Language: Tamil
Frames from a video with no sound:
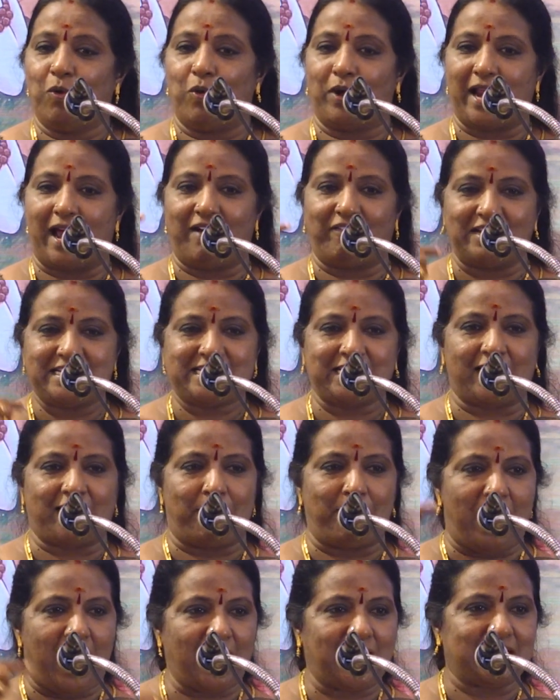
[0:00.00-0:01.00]
ஒரு
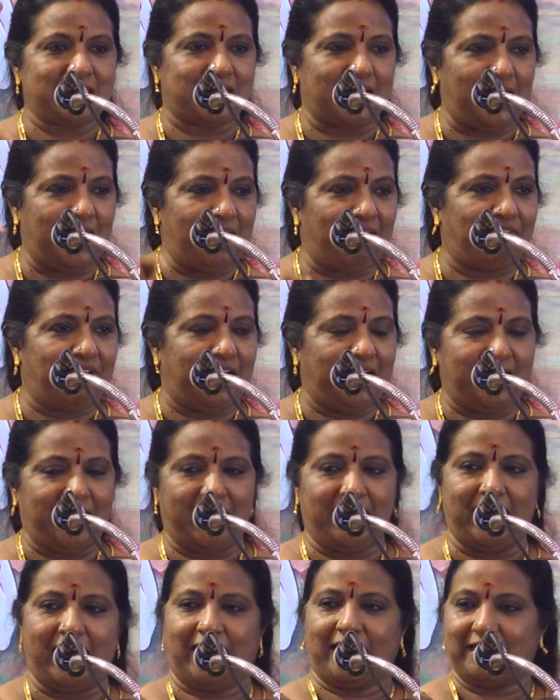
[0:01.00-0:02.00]
அவசரமாக செல்ல வேண்டிய
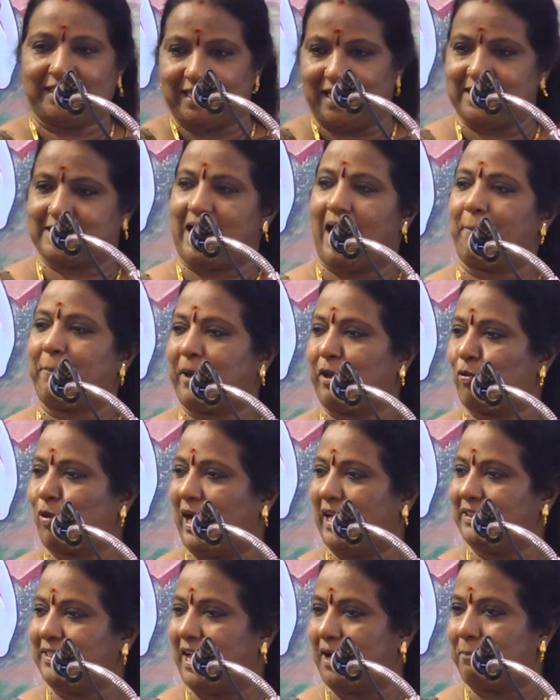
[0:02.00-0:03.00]
நேரத்துல சாப்பிட
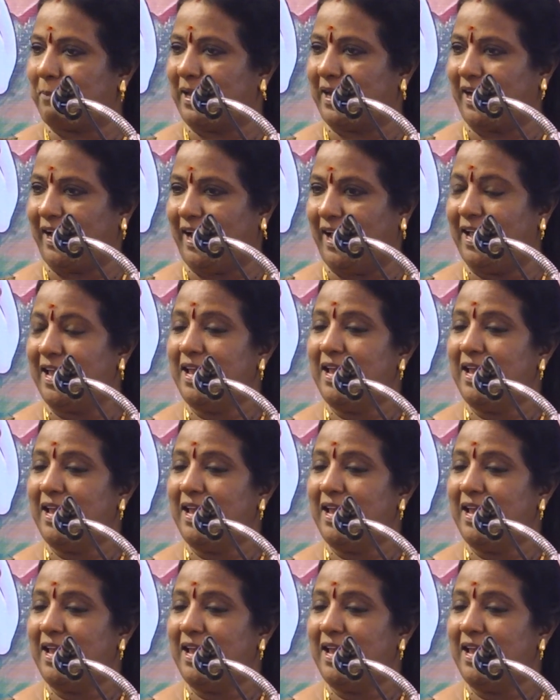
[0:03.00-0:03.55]
உட்கார்ந்தாரு பாருங்க